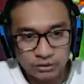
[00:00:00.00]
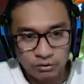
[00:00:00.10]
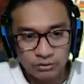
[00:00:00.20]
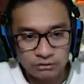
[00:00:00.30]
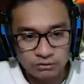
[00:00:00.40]

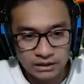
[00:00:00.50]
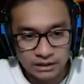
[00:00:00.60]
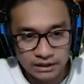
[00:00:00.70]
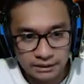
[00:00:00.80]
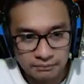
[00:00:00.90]

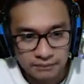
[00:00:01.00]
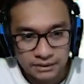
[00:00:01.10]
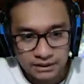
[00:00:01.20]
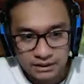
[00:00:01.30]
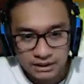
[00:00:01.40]
overwhelm
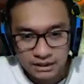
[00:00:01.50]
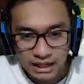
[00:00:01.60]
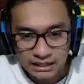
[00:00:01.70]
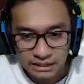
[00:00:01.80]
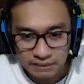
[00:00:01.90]
dan
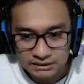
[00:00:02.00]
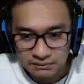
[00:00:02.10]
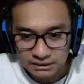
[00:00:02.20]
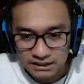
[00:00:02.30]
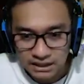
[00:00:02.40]
gak damage
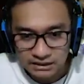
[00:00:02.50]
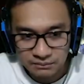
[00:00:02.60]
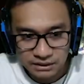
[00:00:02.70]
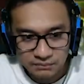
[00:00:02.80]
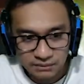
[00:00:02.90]
sama sekali,
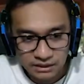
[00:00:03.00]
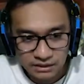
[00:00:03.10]
teman-teman.